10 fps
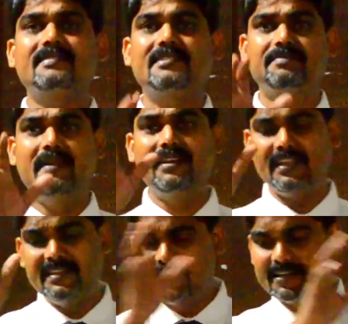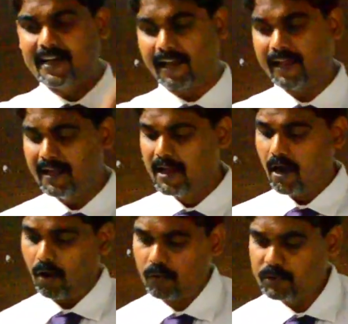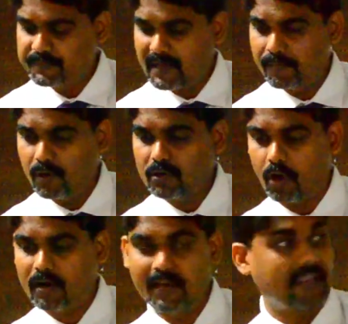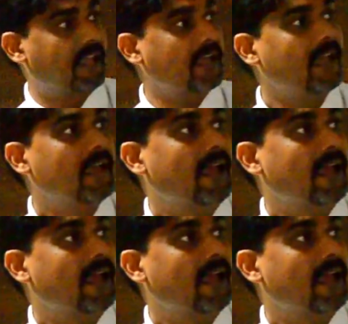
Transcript: असेसमेंट इजी करें और उस पर हम लोग टॉक करेंगे